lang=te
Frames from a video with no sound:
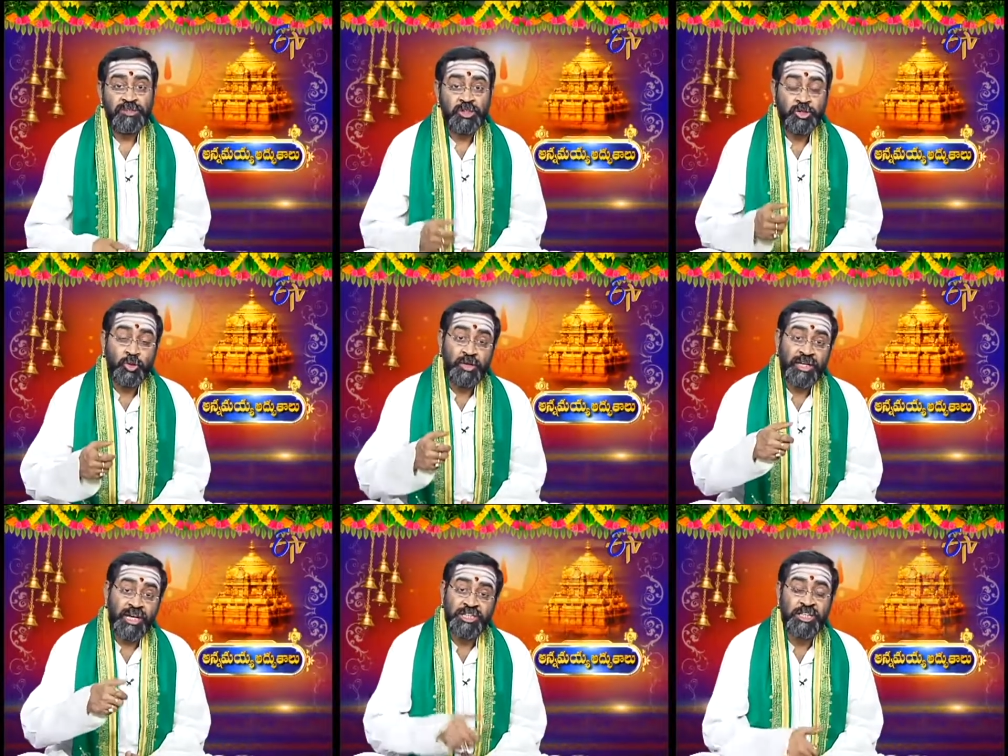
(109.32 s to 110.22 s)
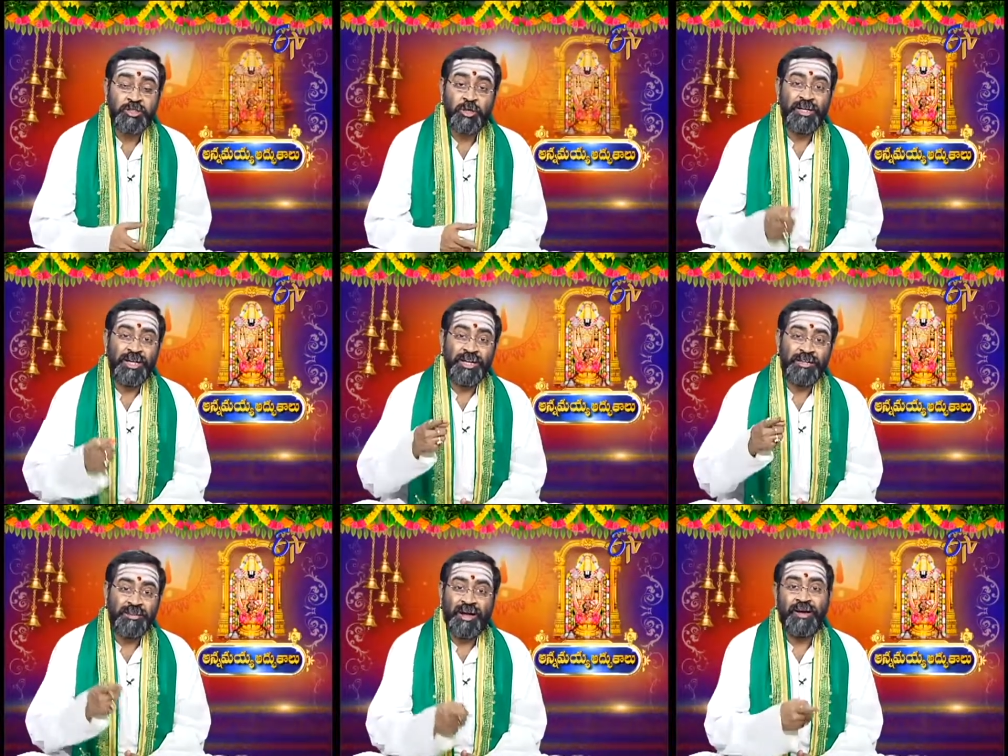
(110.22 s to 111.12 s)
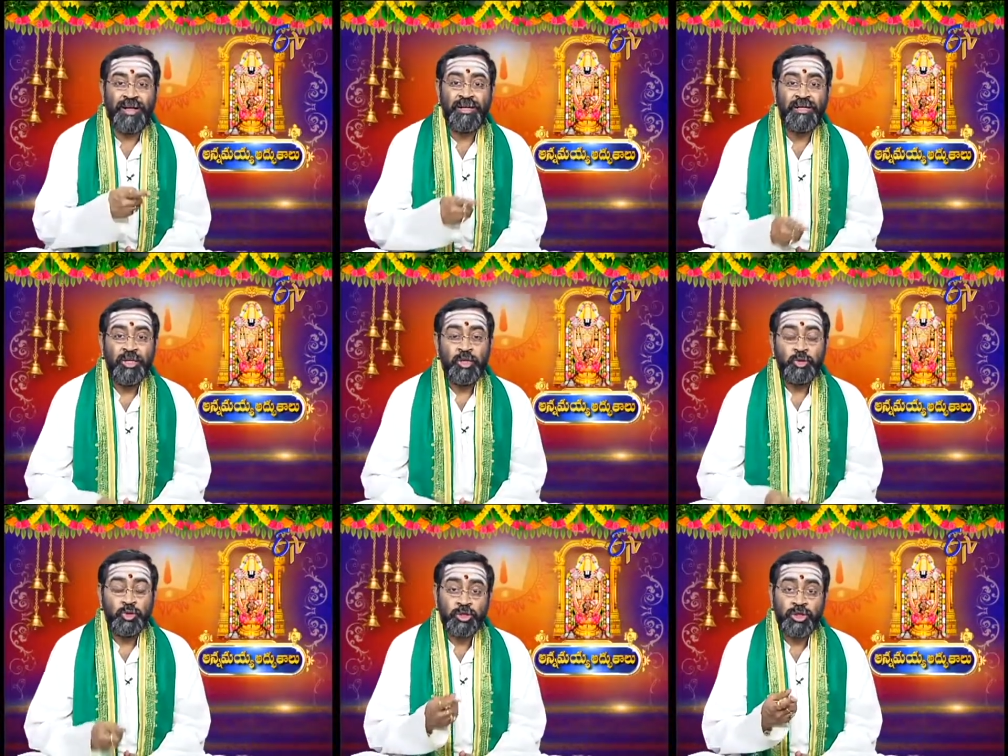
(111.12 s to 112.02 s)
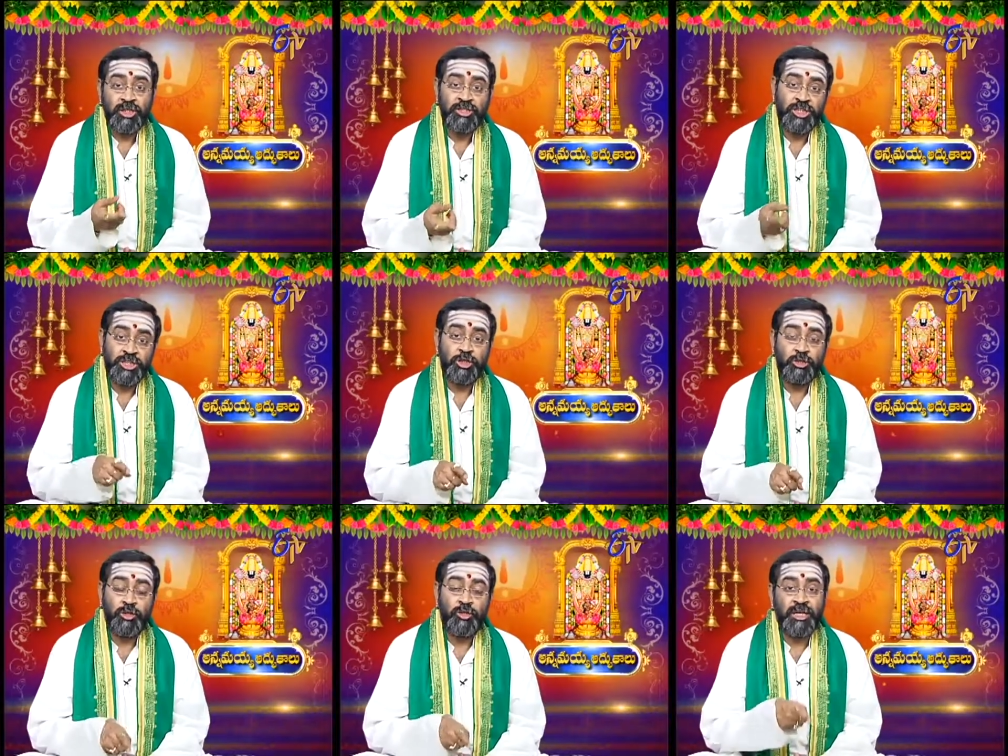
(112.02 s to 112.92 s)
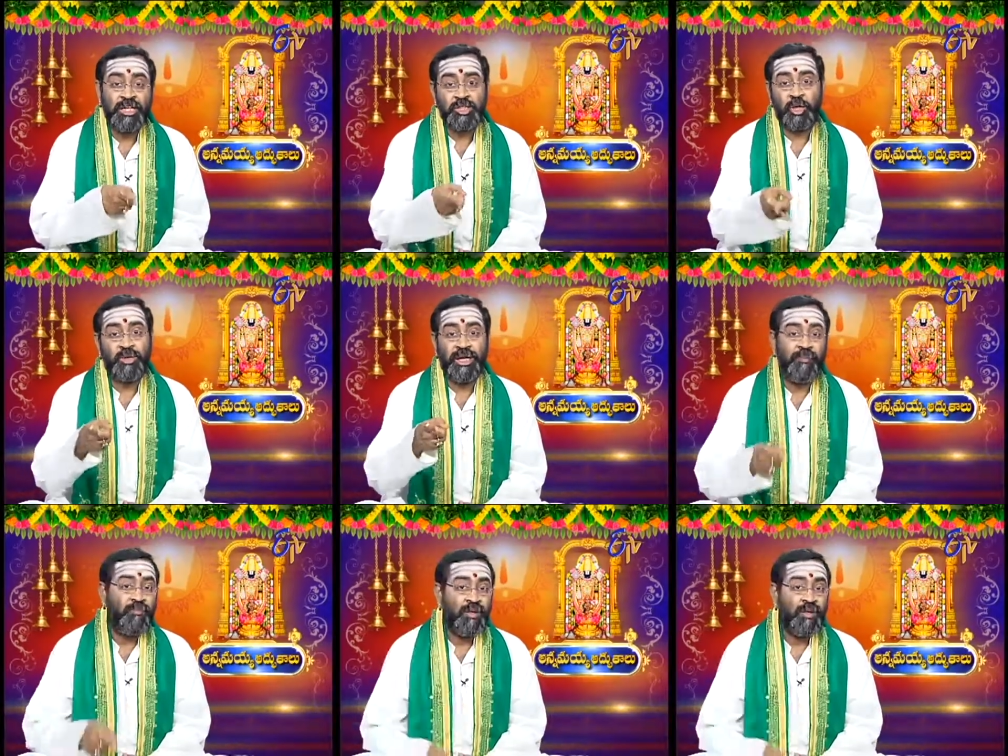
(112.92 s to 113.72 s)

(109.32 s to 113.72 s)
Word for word: శిష్టుల్ని రక్షిస్తోంది గనక త్రాణ దుష్టుల్ని శిక్షిస్తోంది గనక శౌర్య